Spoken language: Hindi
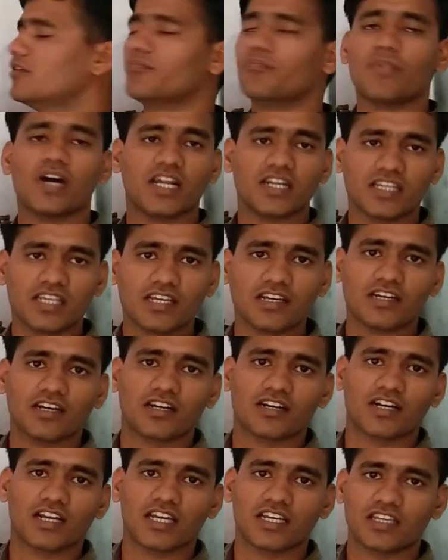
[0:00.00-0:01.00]
मार्किंग uh,
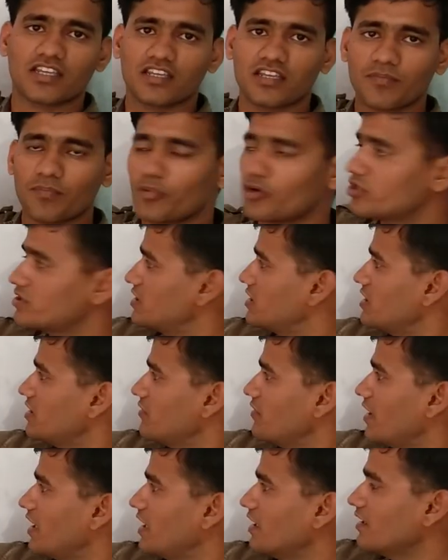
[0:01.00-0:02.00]
करना है कि ये
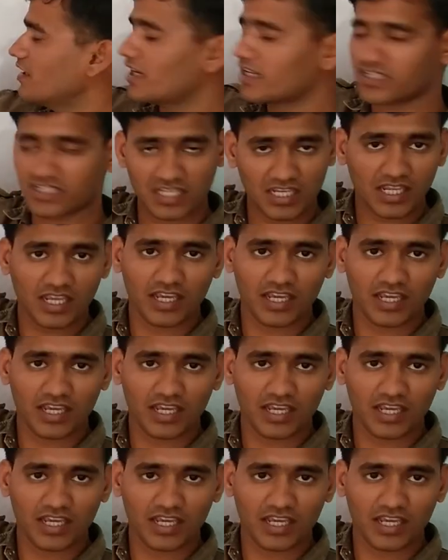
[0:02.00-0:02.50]
पॉजिटिव है अच्छी